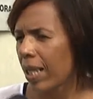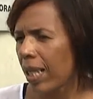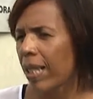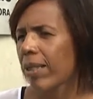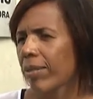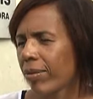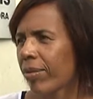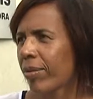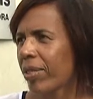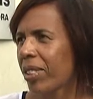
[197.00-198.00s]
Sim,
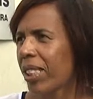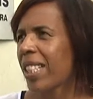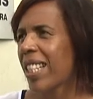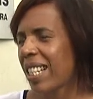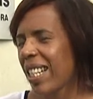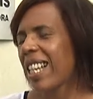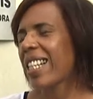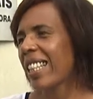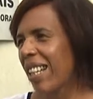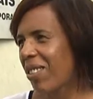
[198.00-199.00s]
uhum, do dia
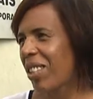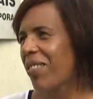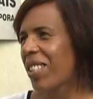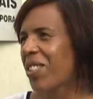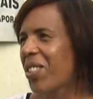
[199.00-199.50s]
16 até o dia